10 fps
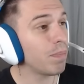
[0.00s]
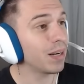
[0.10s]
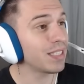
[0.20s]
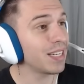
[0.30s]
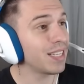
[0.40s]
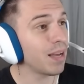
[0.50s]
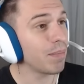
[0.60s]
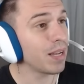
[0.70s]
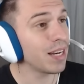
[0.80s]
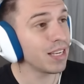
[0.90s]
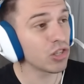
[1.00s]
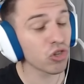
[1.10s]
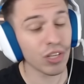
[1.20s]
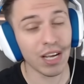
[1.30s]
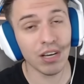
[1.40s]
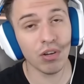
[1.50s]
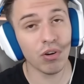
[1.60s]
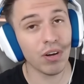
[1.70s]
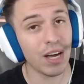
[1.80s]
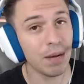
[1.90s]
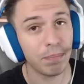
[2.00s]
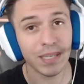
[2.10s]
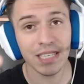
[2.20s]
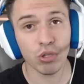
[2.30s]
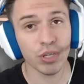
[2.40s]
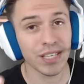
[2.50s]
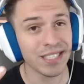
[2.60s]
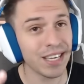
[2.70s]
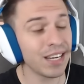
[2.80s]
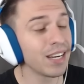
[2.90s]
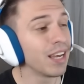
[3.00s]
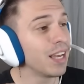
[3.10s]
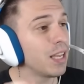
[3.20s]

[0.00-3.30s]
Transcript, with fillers: parece que también le hizo daño al payaso Zazel